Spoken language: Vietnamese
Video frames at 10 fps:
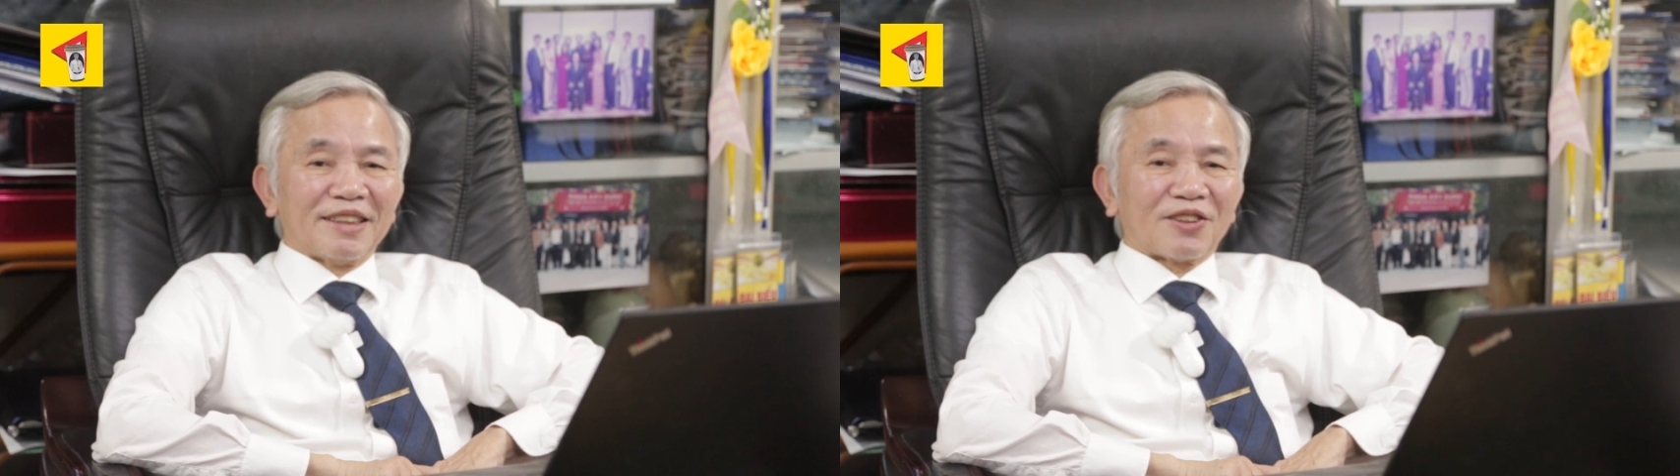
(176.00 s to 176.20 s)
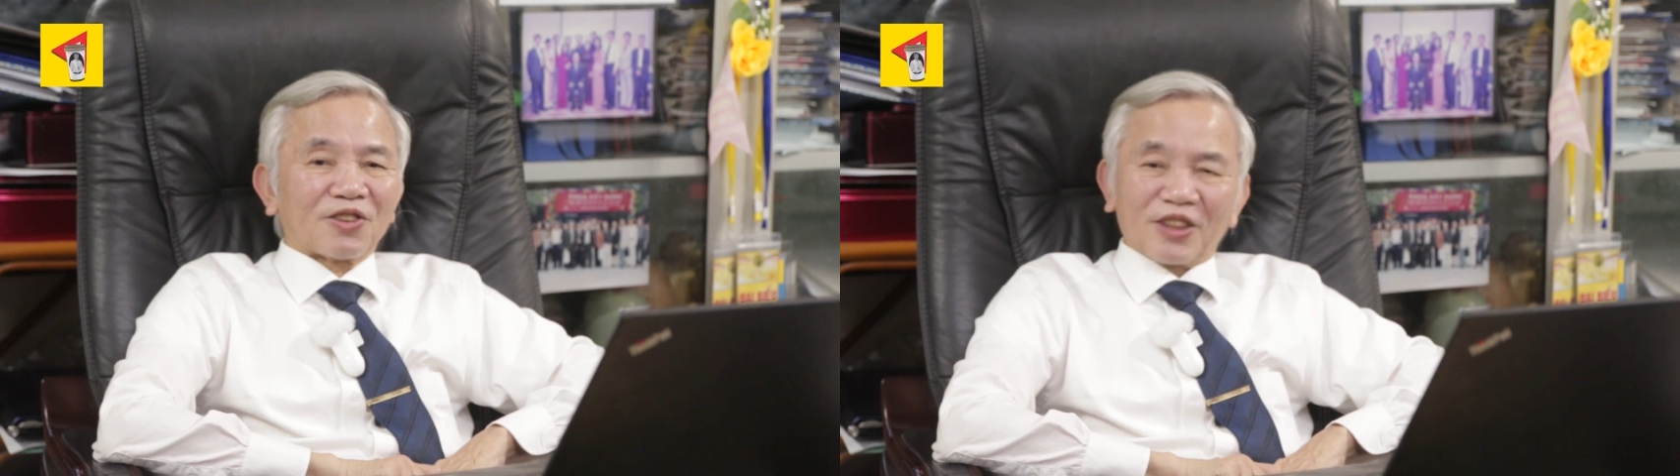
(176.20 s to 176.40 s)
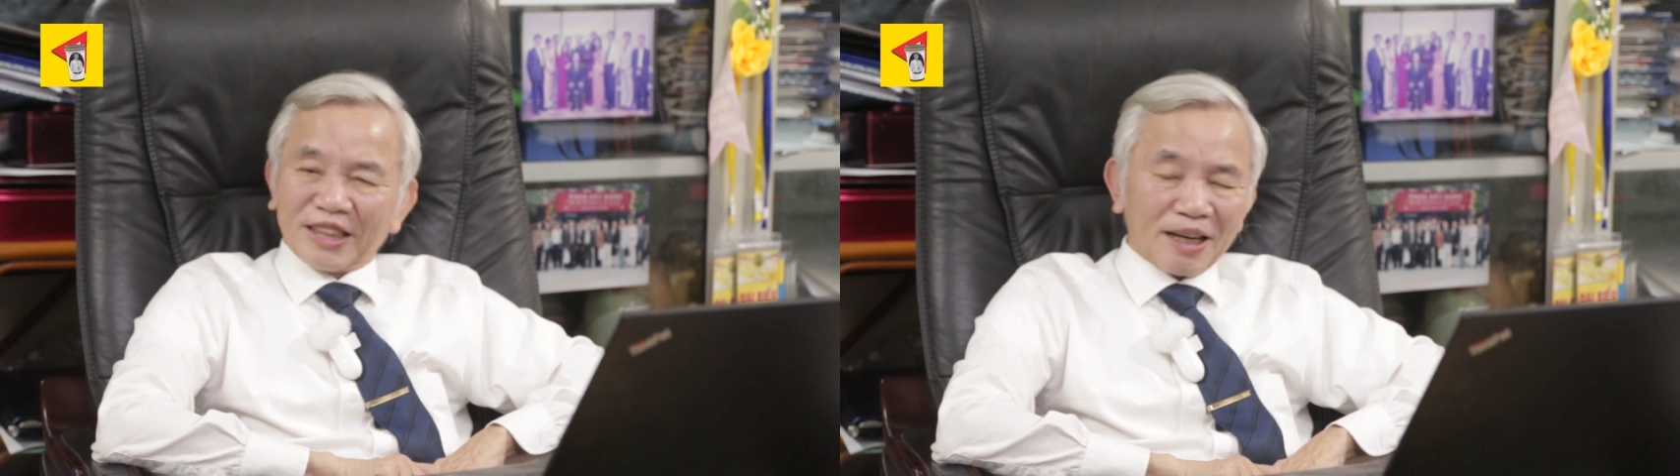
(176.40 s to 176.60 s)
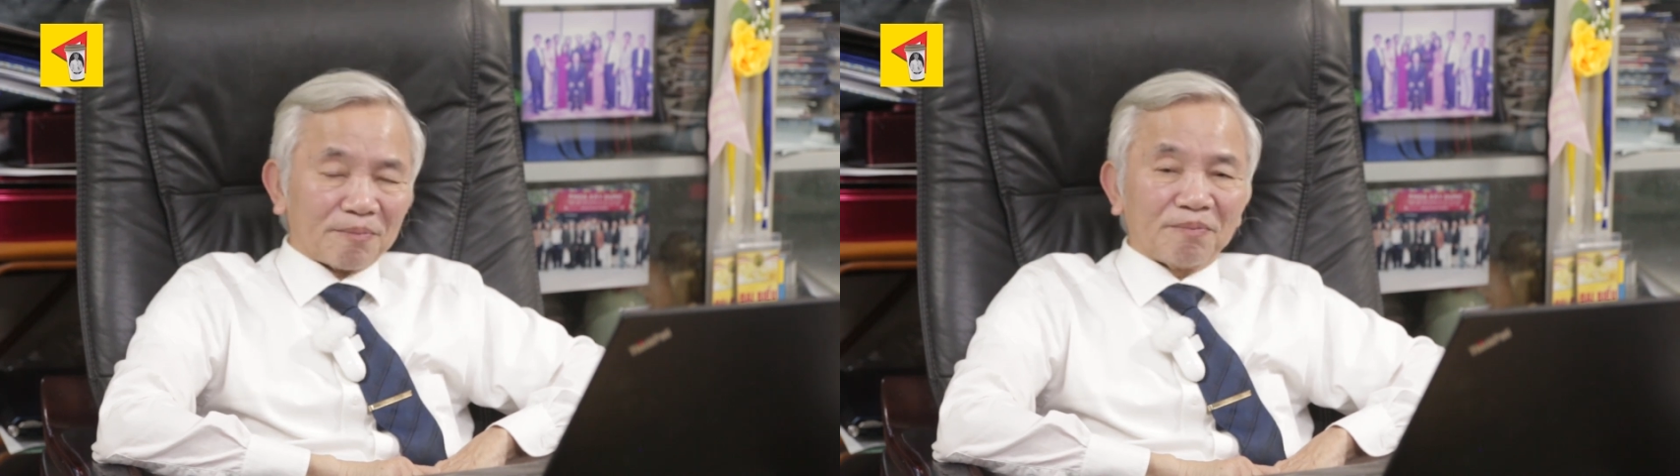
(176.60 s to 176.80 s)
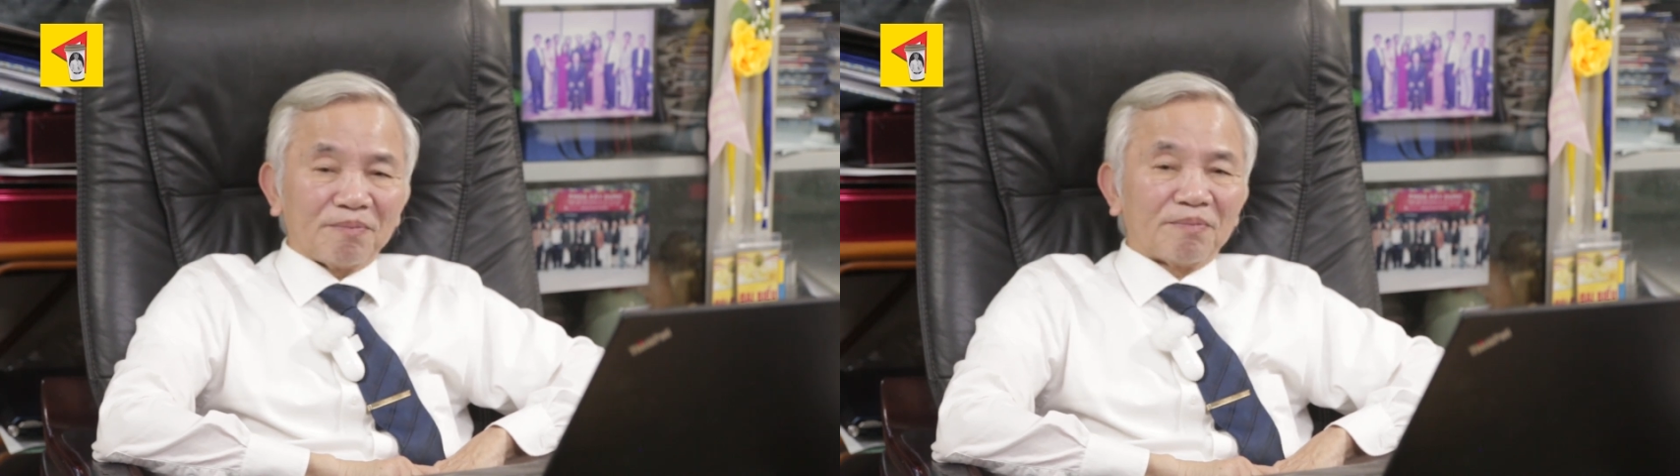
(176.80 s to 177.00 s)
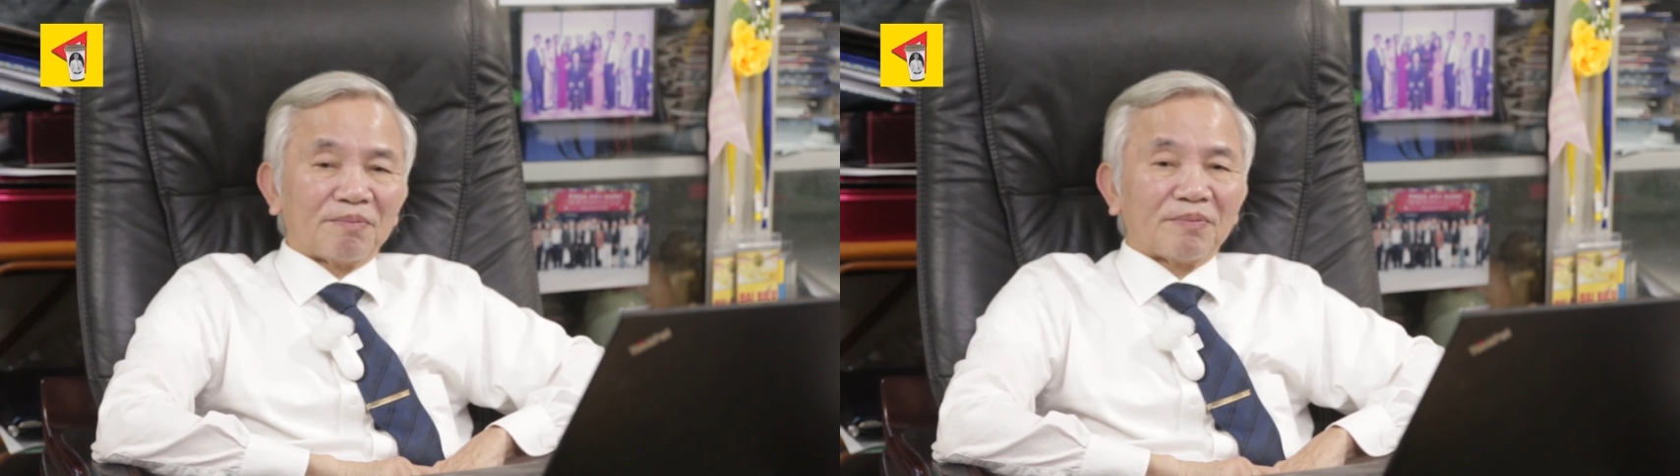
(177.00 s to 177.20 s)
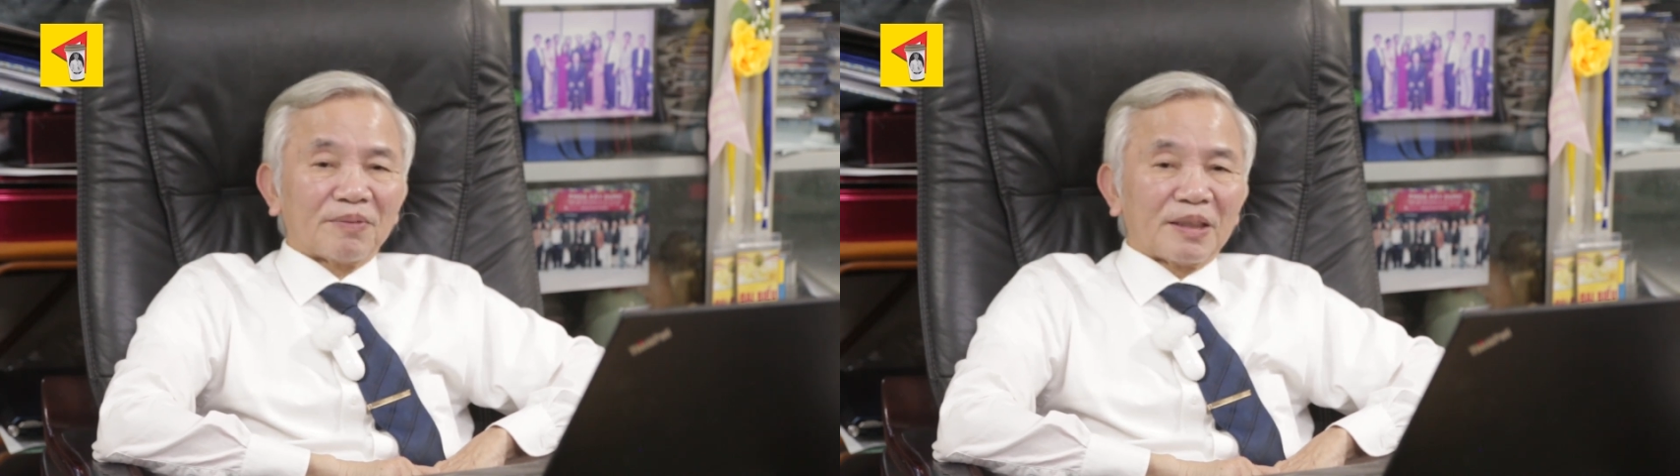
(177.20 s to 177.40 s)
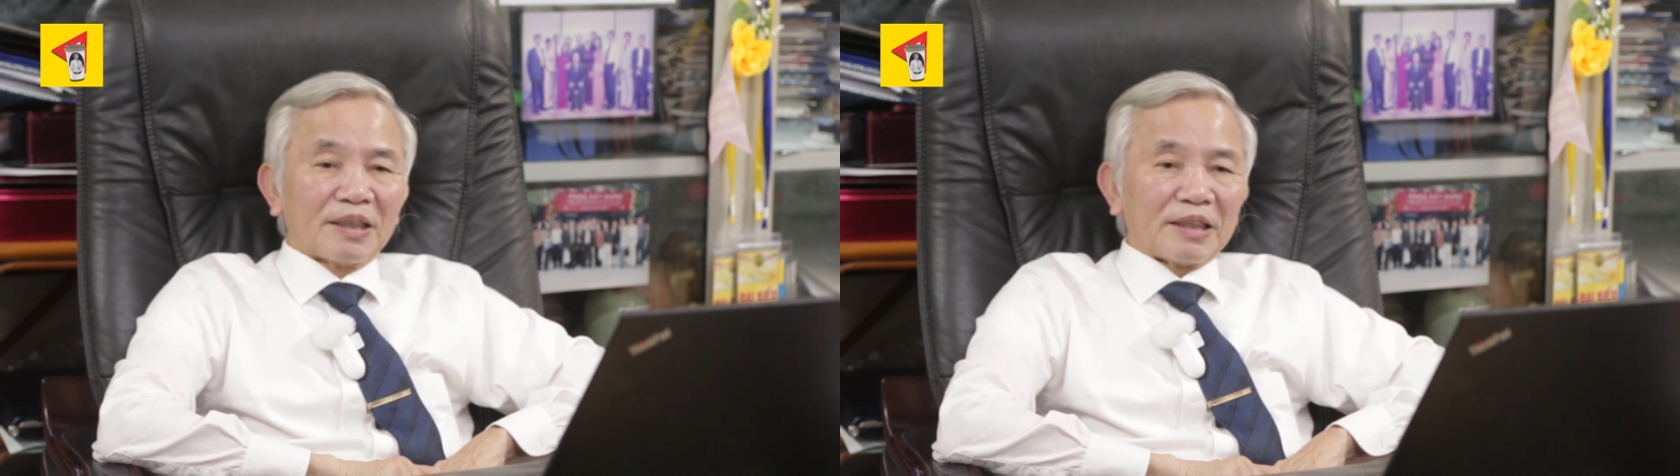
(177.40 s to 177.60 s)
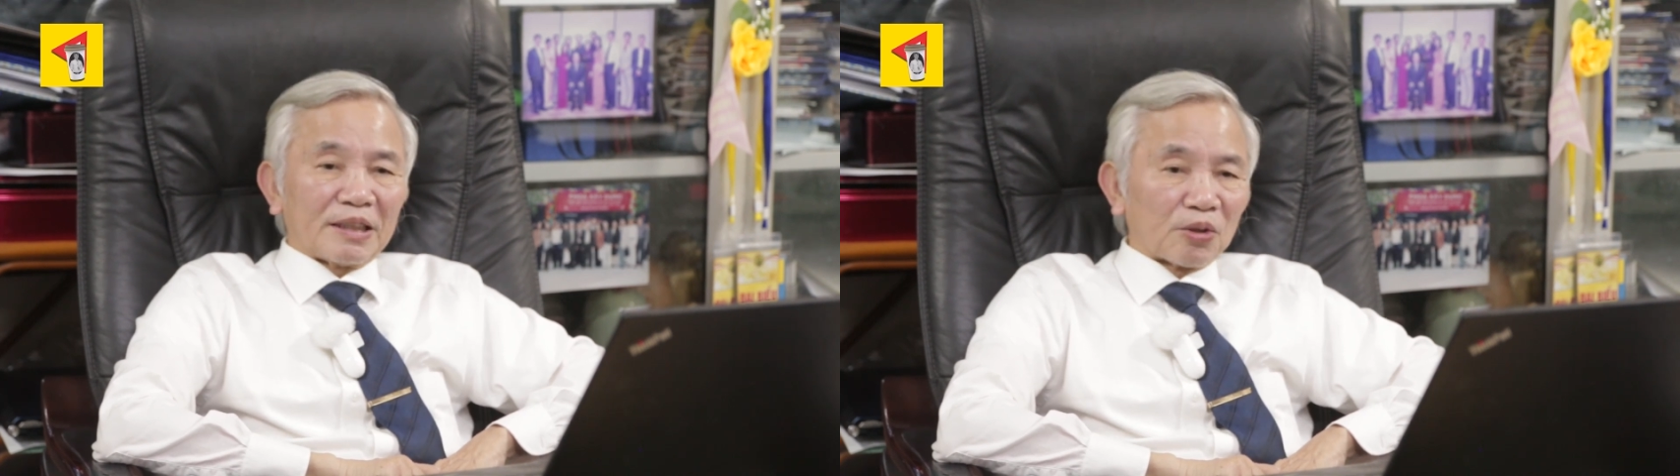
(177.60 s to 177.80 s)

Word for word: cho doanh nghiệp thì